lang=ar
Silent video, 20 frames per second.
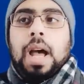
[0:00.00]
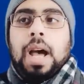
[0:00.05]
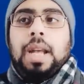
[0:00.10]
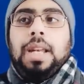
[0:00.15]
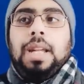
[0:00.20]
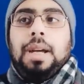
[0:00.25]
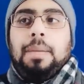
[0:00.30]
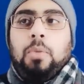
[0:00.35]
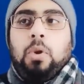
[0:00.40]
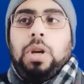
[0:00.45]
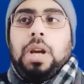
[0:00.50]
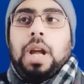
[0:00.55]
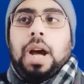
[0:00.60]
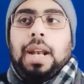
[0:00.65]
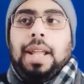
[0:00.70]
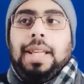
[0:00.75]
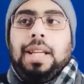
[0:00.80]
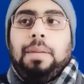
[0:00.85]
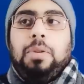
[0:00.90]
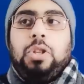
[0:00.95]
أن يمن
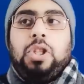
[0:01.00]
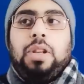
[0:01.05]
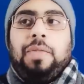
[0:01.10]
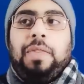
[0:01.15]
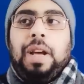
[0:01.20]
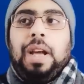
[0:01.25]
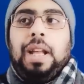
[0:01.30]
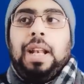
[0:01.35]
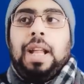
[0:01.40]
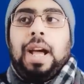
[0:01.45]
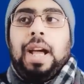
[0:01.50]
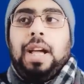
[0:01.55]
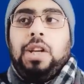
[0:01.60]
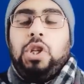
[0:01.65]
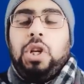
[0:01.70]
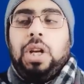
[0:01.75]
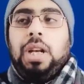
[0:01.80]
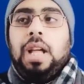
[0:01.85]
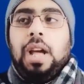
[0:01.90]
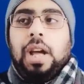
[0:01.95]
عليه بالشفاء
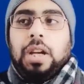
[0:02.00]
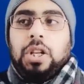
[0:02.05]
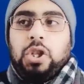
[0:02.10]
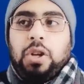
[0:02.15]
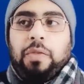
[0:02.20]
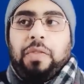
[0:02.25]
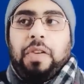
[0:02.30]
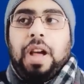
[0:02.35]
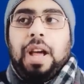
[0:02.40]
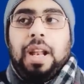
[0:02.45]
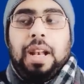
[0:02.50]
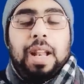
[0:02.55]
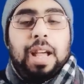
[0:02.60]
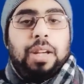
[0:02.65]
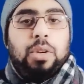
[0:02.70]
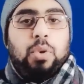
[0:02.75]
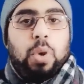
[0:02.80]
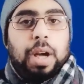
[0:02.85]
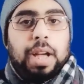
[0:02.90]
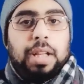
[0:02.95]
العاجل شفاء لا
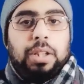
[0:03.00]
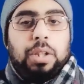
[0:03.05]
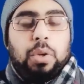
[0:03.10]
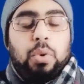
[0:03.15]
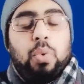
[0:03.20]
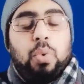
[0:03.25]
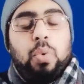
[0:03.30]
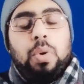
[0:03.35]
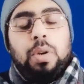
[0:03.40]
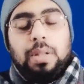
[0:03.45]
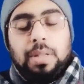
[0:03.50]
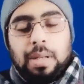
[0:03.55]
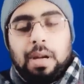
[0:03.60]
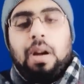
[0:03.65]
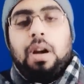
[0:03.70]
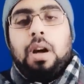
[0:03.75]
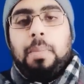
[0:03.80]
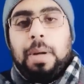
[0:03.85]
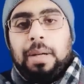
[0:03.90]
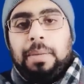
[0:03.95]
يغادر
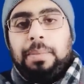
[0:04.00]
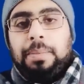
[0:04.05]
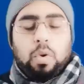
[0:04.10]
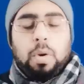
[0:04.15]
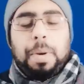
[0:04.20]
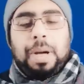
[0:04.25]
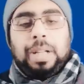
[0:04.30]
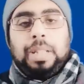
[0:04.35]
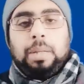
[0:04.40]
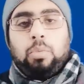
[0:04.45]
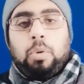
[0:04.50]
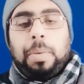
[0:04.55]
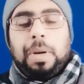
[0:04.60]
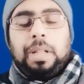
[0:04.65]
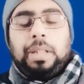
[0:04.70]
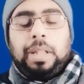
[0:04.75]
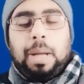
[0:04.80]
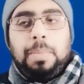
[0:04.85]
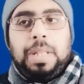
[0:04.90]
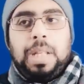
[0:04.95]
سقما وبعد
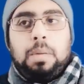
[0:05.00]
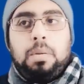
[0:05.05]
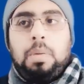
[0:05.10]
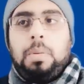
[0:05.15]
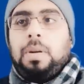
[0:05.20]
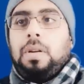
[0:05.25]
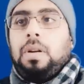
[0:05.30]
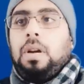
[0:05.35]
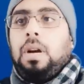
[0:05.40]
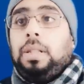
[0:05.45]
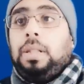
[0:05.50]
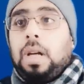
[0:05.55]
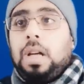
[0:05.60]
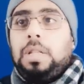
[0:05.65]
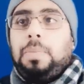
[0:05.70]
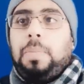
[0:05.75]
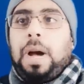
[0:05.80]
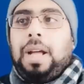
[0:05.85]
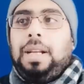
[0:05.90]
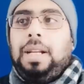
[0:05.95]
مباراة أمس أمام الرائد
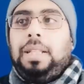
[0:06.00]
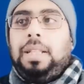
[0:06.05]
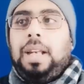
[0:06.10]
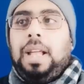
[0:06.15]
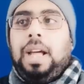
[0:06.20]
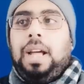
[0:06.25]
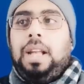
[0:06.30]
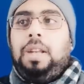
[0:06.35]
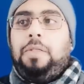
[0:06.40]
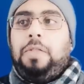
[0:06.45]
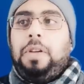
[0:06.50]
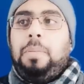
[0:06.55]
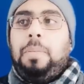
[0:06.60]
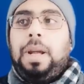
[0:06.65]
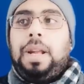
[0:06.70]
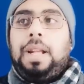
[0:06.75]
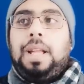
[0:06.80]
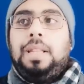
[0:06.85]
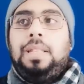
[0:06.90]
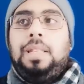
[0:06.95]
أصبح النادي الأهلي في
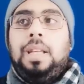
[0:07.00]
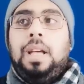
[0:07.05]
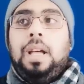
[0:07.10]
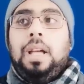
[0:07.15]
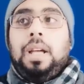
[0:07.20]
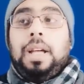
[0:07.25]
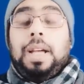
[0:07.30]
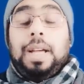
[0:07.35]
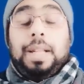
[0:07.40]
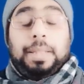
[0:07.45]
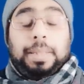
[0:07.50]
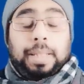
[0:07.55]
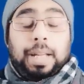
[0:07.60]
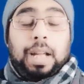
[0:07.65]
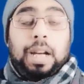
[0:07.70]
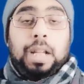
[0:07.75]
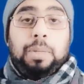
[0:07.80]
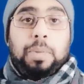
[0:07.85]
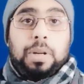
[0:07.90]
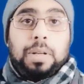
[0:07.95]
المركز
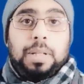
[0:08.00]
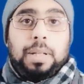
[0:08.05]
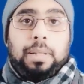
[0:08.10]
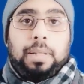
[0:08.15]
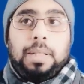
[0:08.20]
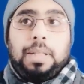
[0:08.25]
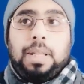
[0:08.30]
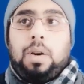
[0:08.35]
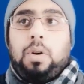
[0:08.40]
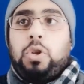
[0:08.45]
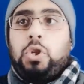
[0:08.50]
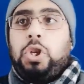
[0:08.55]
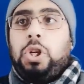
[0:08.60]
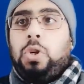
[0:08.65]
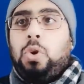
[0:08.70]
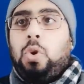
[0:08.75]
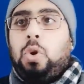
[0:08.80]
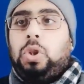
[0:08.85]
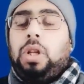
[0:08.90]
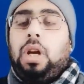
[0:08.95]
الثالث برصيد
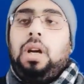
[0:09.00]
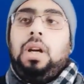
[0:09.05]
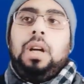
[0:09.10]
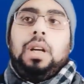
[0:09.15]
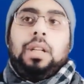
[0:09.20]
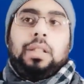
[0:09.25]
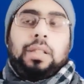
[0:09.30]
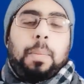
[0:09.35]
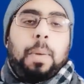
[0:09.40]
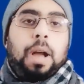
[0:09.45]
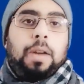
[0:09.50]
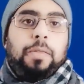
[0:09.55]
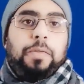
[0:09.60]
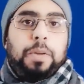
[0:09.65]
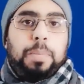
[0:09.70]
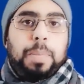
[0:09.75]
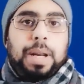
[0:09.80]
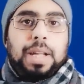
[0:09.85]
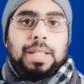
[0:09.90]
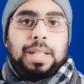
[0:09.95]
29 نقطة طبعا في
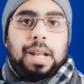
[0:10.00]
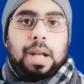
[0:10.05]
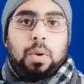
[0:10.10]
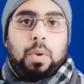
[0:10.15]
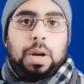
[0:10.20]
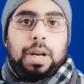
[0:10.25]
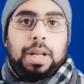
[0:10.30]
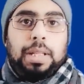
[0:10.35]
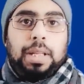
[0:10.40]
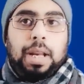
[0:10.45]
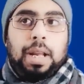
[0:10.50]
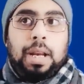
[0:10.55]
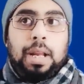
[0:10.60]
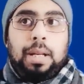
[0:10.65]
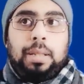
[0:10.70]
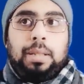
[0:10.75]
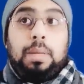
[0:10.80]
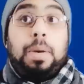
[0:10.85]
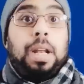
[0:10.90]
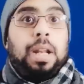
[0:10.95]
المركز الأول نادي الهلال
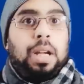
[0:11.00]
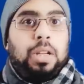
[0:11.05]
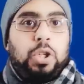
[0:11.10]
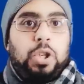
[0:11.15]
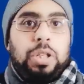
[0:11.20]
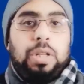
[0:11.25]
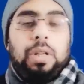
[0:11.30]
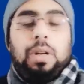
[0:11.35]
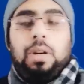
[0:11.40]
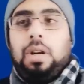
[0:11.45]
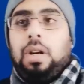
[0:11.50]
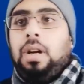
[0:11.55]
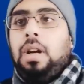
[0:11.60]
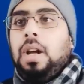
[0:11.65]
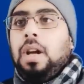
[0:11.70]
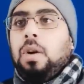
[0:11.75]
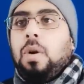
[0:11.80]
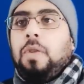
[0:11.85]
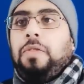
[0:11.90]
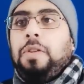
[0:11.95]
الهلال طبعا عن جداره
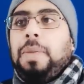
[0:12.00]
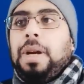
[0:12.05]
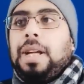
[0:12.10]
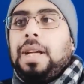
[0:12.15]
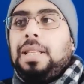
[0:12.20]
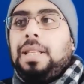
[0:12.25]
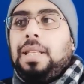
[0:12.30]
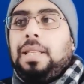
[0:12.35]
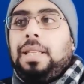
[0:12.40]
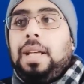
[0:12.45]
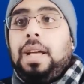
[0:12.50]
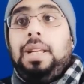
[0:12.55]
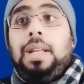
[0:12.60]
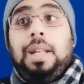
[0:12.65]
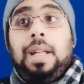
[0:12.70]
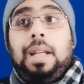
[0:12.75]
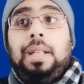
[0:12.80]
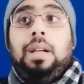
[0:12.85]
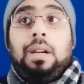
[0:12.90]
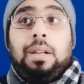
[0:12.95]
وفي المركز الثاني
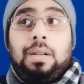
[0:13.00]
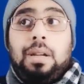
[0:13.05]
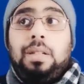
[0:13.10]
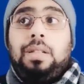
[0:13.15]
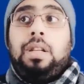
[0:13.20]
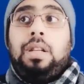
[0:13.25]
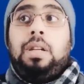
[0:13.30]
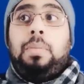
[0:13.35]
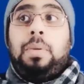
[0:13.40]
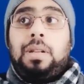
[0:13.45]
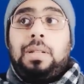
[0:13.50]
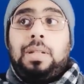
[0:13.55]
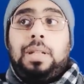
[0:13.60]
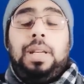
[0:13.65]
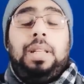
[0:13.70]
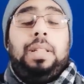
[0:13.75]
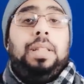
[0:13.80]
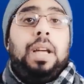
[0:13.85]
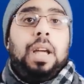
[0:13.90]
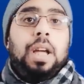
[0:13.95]
نادي النصر
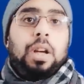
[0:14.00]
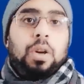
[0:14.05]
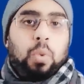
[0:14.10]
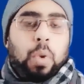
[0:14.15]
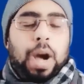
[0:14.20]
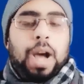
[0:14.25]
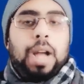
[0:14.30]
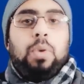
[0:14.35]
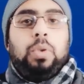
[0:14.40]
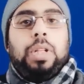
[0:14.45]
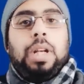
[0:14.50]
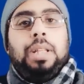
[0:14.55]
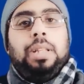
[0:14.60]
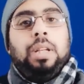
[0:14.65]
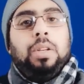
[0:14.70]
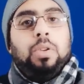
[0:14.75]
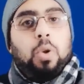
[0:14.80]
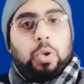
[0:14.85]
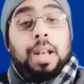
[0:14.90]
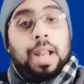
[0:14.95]
برصيد
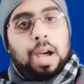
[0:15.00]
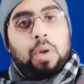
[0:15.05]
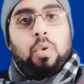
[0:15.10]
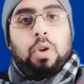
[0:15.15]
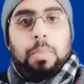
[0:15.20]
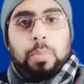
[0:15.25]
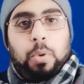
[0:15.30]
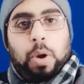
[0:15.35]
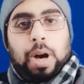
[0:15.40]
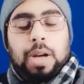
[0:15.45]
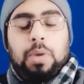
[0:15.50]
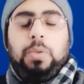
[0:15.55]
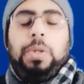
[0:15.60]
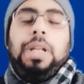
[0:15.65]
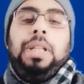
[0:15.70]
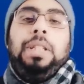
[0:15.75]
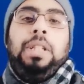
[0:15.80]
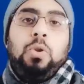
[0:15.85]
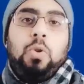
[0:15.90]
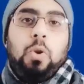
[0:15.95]
31 نقطه الاول ب
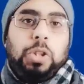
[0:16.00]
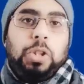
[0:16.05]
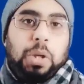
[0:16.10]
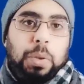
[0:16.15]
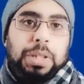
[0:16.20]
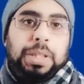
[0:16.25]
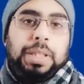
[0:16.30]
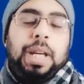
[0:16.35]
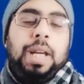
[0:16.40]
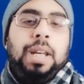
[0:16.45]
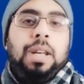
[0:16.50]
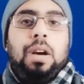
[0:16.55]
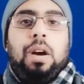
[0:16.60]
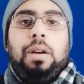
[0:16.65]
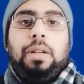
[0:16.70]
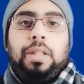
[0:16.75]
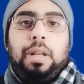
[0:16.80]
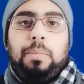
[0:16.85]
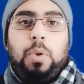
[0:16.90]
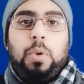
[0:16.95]
31 نقطه والثاني
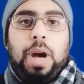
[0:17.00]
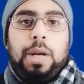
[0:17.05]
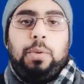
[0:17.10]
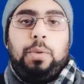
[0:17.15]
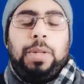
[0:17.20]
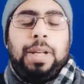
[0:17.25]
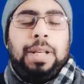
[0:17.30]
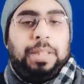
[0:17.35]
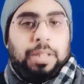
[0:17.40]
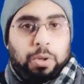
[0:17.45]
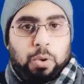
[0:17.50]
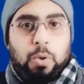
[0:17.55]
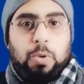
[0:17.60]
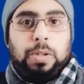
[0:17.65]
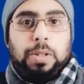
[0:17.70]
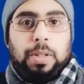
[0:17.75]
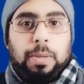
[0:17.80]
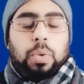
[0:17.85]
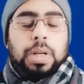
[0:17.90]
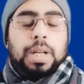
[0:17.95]
ايضا ب 31
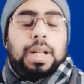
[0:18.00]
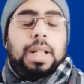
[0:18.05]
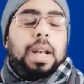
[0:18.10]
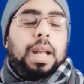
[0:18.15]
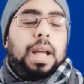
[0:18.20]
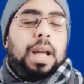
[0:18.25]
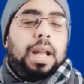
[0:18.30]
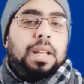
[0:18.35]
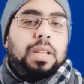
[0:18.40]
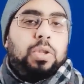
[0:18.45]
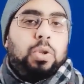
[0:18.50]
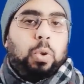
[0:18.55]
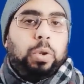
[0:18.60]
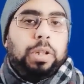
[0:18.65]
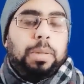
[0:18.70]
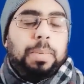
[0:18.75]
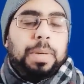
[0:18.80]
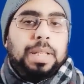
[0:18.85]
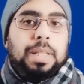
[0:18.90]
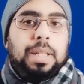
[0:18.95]
نقطه والنادي الاهلي
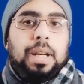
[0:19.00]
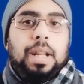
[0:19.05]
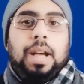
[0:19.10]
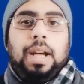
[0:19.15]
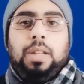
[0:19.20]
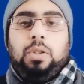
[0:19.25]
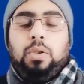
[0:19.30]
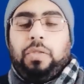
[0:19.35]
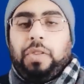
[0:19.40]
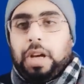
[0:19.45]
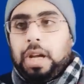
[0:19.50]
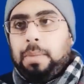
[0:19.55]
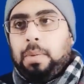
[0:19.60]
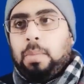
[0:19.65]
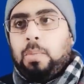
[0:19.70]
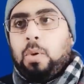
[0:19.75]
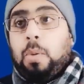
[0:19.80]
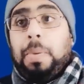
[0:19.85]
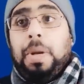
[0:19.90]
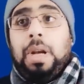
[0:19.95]
السعودي باذن الله عنده في الايام
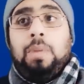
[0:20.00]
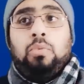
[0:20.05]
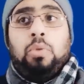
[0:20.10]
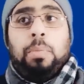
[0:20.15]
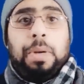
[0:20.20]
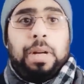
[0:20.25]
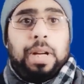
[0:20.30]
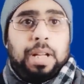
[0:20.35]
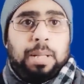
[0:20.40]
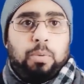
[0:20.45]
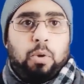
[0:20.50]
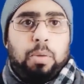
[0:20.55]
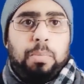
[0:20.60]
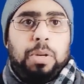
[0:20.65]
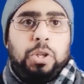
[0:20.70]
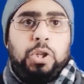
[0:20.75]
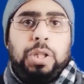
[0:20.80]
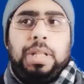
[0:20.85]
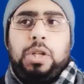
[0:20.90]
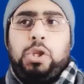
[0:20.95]
المقبله مباريات
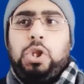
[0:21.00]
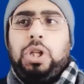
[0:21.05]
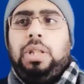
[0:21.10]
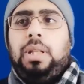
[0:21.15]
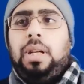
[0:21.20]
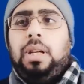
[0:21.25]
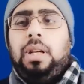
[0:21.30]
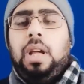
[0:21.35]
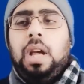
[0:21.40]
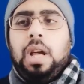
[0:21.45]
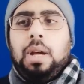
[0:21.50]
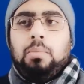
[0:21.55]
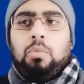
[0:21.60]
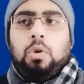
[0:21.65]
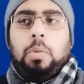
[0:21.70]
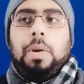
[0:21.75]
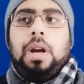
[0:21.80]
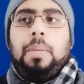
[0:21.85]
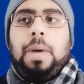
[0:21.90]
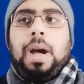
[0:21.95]
مهمه جدا جدا
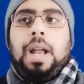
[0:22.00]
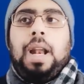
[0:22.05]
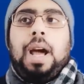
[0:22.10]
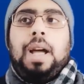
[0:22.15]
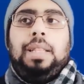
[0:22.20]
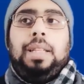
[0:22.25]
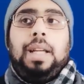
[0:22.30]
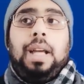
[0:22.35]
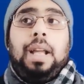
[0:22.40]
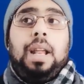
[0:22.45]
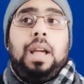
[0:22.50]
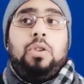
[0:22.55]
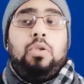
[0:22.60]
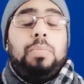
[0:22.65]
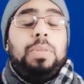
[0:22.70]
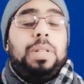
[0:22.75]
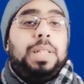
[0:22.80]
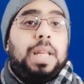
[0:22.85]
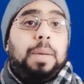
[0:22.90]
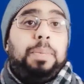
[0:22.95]
مباراه مع العداله يوم
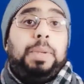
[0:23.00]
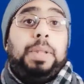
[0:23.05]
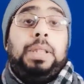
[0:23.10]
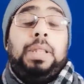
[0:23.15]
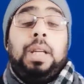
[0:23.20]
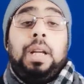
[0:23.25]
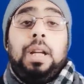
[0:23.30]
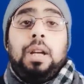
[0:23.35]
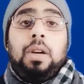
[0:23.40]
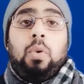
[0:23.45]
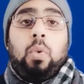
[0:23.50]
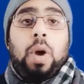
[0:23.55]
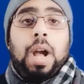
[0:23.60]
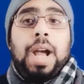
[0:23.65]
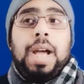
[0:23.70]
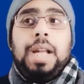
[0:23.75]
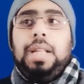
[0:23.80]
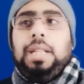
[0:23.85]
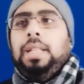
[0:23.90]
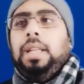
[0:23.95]
السبت
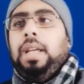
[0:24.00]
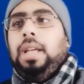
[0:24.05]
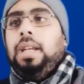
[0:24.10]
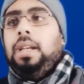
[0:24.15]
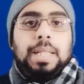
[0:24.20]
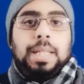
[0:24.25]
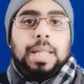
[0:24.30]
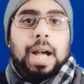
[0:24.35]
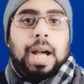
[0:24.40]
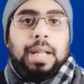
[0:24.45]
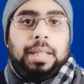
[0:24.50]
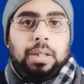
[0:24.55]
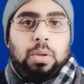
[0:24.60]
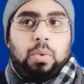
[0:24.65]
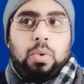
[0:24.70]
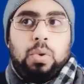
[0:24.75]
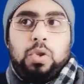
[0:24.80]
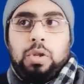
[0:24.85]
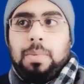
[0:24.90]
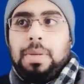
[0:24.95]
1 2 الساعه
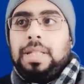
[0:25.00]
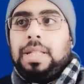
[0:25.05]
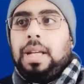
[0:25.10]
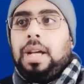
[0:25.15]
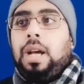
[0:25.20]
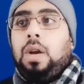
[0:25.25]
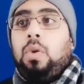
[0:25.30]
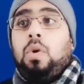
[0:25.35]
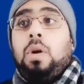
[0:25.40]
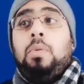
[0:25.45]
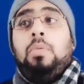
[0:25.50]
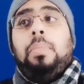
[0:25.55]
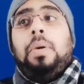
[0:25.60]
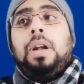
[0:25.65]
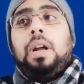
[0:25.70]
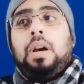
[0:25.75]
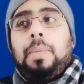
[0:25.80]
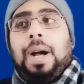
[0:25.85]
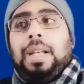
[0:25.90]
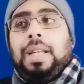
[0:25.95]
2:30 مساء
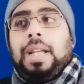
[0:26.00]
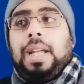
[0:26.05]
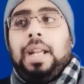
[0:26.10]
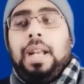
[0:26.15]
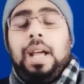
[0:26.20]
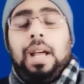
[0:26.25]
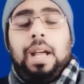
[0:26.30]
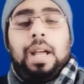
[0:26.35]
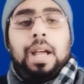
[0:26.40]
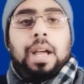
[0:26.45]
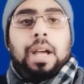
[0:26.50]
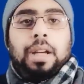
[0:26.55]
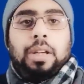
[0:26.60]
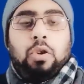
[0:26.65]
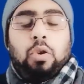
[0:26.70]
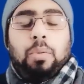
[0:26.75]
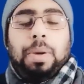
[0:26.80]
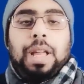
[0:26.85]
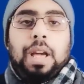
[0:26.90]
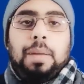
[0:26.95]
ومباراه بعد كده
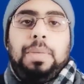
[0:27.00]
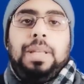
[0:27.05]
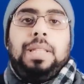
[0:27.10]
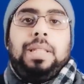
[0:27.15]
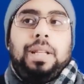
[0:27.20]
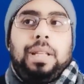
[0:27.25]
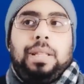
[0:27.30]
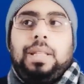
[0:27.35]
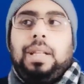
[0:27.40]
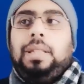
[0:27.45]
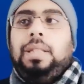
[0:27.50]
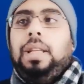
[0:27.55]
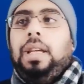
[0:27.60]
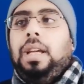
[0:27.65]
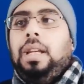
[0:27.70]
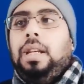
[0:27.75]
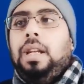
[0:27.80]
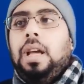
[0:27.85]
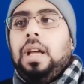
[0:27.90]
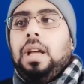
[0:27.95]
يوم الخميس 6
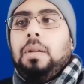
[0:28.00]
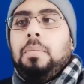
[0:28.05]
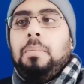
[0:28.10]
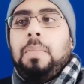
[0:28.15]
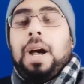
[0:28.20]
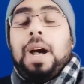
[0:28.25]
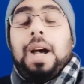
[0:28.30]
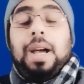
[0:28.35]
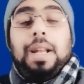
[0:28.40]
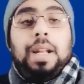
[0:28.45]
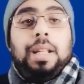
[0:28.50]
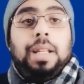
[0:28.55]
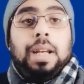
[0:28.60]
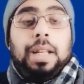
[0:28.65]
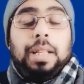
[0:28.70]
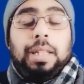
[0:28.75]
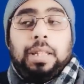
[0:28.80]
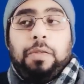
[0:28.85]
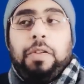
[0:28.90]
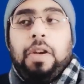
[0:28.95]
2 مع نادي
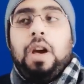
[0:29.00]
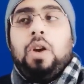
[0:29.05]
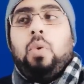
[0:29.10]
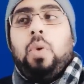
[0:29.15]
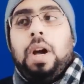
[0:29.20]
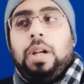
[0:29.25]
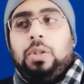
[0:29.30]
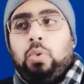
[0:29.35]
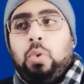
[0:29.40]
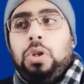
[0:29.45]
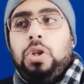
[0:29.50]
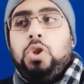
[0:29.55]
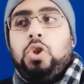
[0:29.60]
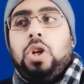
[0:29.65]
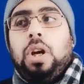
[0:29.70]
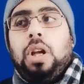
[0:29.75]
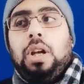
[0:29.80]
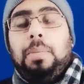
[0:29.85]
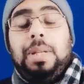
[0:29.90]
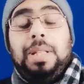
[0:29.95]
الاتفاق وهتكون ان
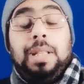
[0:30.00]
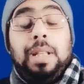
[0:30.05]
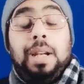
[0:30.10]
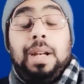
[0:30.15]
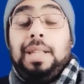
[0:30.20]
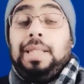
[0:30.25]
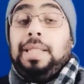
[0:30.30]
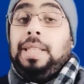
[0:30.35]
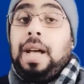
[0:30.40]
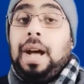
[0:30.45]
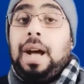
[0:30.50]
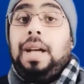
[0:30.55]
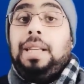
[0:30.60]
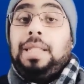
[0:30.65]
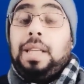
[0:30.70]
شاء الله باذن الله الساعه